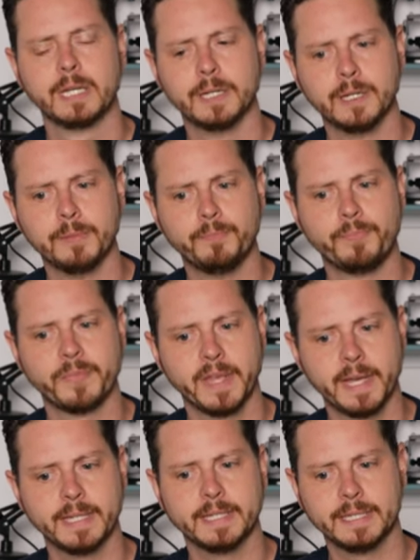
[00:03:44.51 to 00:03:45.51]
Ähm,
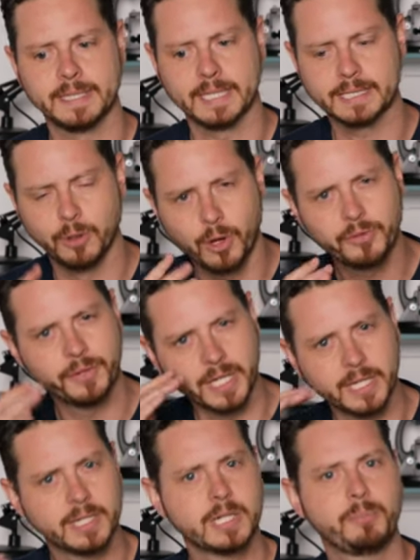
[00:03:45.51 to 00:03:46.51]
das läuft
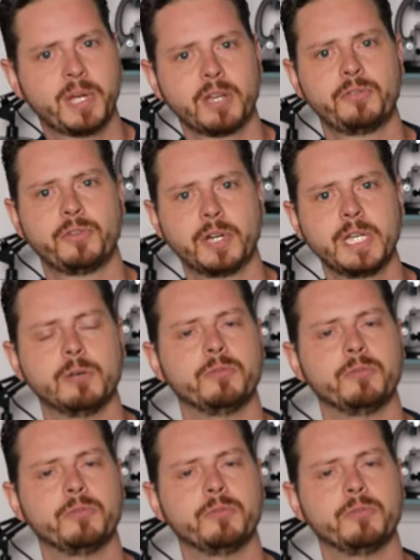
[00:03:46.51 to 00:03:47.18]
eher in der Peripherie